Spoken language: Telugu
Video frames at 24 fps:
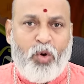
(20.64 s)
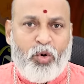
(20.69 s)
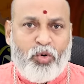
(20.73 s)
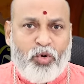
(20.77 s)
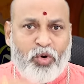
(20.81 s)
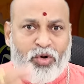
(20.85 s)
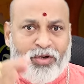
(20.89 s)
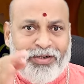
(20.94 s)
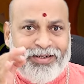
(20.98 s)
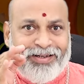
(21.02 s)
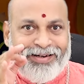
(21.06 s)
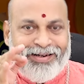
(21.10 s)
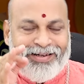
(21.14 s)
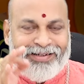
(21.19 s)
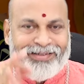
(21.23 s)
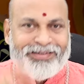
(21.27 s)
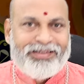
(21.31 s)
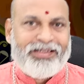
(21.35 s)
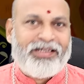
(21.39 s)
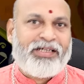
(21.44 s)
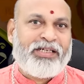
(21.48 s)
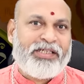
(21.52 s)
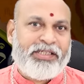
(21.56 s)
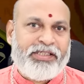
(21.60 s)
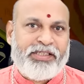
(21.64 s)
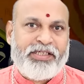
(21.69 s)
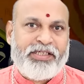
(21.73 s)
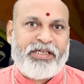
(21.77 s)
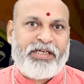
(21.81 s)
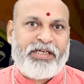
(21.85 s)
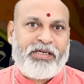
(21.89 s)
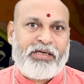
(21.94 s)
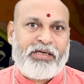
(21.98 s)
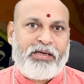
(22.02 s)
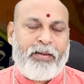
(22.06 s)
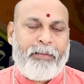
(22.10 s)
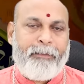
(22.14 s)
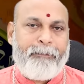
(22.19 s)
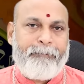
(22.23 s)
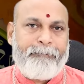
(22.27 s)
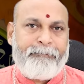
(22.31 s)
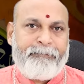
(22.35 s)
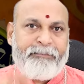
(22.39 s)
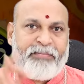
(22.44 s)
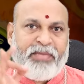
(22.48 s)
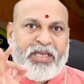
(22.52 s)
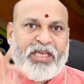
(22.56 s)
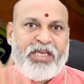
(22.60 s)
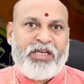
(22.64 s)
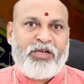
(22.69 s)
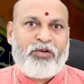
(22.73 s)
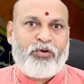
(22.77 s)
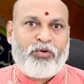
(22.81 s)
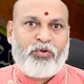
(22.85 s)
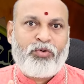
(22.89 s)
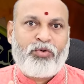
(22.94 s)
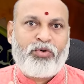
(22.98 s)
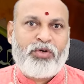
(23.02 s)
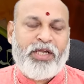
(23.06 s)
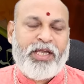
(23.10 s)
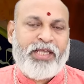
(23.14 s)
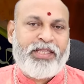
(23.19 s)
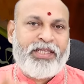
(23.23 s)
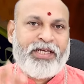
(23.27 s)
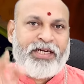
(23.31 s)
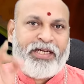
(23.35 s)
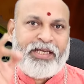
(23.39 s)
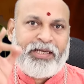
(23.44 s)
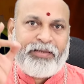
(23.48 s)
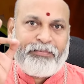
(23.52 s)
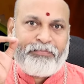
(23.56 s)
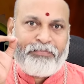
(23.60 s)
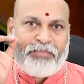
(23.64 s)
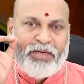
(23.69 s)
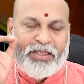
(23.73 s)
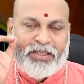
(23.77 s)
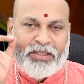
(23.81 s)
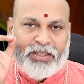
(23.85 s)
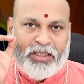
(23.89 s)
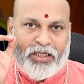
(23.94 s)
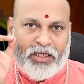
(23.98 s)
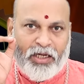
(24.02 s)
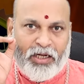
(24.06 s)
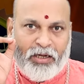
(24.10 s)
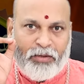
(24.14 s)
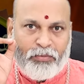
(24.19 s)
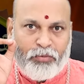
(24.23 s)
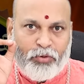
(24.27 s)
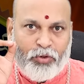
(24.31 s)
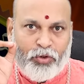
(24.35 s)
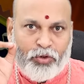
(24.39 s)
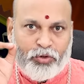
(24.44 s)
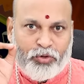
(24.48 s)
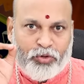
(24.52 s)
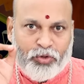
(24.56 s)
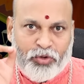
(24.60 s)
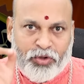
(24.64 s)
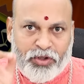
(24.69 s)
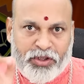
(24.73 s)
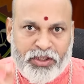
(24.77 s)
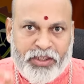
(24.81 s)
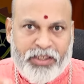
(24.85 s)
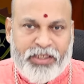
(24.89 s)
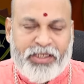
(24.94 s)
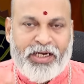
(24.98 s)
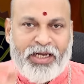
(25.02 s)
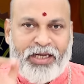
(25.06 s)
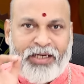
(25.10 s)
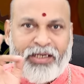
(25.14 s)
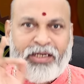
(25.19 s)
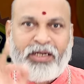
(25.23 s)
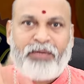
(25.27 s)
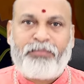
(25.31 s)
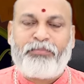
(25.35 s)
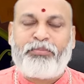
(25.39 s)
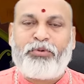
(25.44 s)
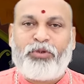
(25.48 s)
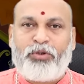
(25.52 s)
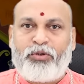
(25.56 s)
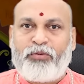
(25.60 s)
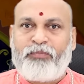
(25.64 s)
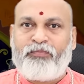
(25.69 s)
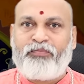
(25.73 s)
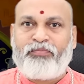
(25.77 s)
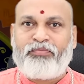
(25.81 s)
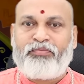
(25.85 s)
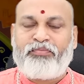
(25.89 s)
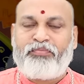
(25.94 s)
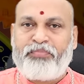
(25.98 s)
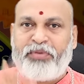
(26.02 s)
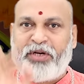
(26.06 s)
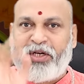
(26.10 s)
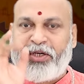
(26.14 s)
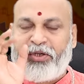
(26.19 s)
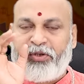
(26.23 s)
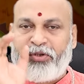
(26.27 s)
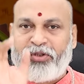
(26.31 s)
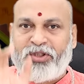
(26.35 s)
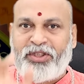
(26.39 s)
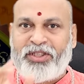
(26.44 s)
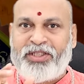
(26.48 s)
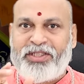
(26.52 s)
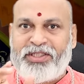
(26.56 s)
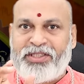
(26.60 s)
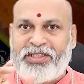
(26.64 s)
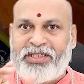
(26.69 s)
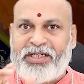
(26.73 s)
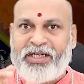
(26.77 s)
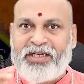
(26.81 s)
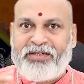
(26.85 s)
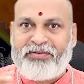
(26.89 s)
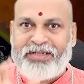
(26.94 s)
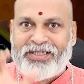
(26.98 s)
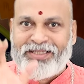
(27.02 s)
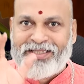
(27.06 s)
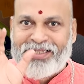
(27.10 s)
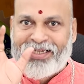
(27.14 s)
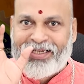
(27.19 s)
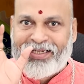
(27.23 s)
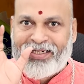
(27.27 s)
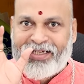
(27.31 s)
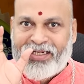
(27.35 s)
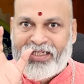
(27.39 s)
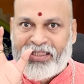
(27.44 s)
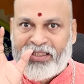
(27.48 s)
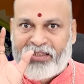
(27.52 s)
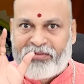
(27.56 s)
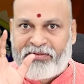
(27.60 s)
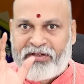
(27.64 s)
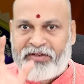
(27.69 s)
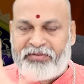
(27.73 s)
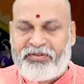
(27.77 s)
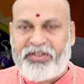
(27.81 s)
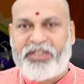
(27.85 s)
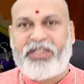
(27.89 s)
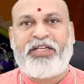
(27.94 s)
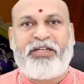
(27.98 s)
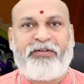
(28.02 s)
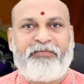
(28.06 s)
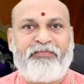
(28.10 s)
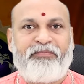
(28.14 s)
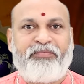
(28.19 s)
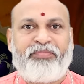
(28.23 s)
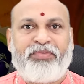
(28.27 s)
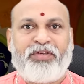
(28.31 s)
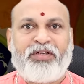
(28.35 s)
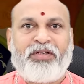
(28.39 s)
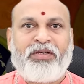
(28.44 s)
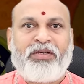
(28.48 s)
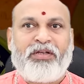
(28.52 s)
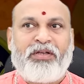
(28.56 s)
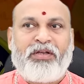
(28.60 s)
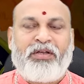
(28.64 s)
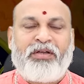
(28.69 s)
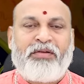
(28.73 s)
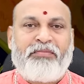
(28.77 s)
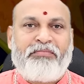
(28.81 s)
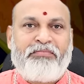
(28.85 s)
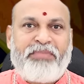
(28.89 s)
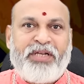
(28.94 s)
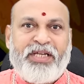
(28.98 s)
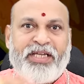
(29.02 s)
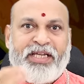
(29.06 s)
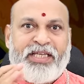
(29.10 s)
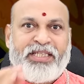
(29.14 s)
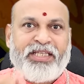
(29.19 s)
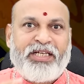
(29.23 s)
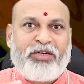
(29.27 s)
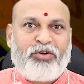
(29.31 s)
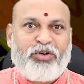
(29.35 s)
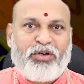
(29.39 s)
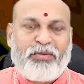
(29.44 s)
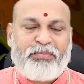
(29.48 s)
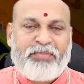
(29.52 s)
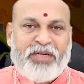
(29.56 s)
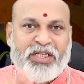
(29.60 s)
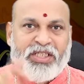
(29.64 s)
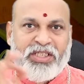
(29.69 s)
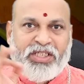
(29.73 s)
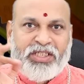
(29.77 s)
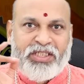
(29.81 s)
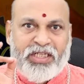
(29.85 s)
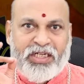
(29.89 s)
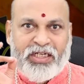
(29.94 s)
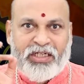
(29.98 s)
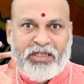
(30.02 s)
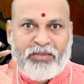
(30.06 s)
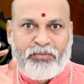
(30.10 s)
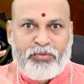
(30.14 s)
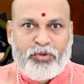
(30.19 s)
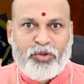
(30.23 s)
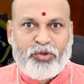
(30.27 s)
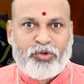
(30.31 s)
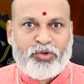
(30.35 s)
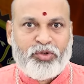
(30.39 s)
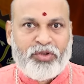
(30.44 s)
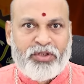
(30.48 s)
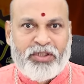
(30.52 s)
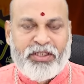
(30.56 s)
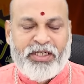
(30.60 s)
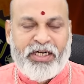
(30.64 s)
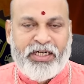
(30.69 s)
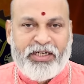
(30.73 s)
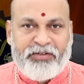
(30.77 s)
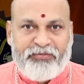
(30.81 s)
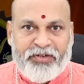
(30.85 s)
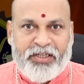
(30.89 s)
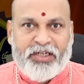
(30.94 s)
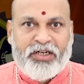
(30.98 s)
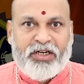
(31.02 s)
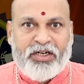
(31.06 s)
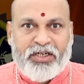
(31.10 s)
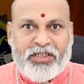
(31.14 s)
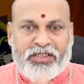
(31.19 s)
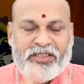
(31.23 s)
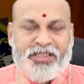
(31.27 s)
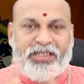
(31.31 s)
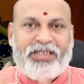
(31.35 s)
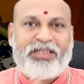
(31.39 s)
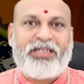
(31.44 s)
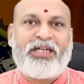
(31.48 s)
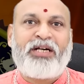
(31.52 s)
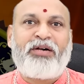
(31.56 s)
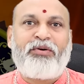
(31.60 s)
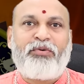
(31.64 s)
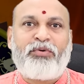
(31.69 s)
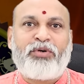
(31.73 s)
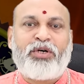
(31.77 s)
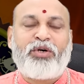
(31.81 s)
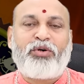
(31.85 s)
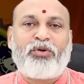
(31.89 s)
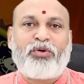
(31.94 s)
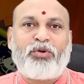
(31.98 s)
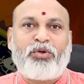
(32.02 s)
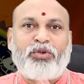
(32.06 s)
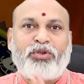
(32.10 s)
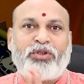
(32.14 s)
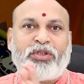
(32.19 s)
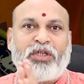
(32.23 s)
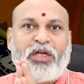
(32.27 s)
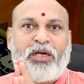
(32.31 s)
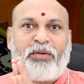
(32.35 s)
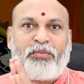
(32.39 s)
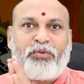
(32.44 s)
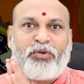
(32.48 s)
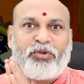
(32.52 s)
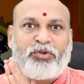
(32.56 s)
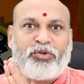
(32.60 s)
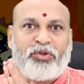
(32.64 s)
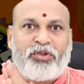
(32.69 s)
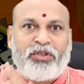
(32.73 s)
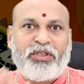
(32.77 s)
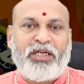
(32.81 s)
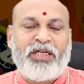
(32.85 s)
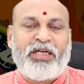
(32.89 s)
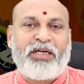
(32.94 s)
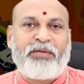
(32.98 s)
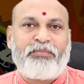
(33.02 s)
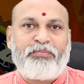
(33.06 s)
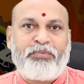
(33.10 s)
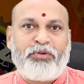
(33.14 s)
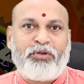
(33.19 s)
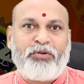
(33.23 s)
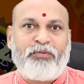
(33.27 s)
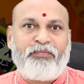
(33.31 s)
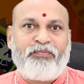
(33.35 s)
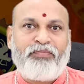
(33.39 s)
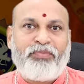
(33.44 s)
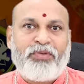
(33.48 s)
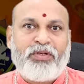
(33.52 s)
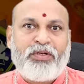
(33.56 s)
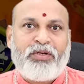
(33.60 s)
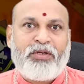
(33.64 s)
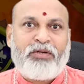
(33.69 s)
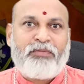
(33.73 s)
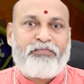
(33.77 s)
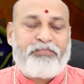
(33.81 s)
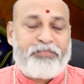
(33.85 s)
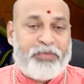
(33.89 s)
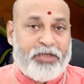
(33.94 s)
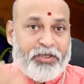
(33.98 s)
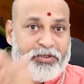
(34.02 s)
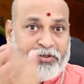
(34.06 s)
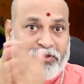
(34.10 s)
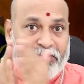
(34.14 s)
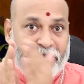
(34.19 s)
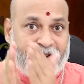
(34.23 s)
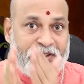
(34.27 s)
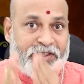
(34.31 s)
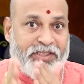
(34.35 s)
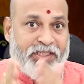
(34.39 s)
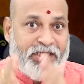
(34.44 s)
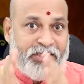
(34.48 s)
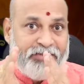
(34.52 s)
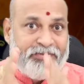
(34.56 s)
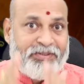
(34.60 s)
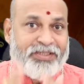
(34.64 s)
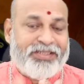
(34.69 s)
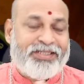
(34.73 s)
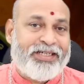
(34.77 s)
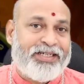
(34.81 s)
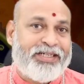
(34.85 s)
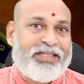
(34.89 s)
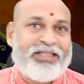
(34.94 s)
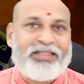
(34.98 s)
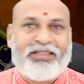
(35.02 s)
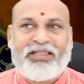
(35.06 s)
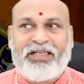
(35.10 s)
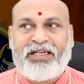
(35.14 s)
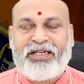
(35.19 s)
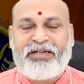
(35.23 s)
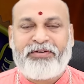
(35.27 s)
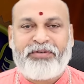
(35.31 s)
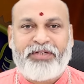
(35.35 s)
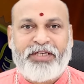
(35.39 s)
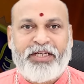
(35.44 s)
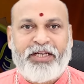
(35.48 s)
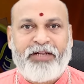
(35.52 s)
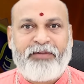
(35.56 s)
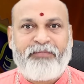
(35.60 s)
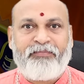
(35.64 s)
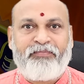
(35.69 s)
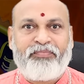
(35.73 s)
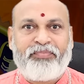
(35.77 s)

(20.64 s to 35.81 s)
ఒక్కొక్క లగ్నానికి మీకు ఏదైనా ఇబ్బంది రాబోతుంది అన్నప్పుడు ప్రకృతి ఇచ్చేటువంటి సంకేతం ఏమిటి మీకు ఏదైనా ఒక మంచి జరగబోతుంది అంటే ఫైనాన్షియల్గా ఒక గ్రోత్ రాబోతుంది అన్నప్పుడు ప్రకృతి ఇచ్చేటువంటి సంకేతాలు ఏమిటి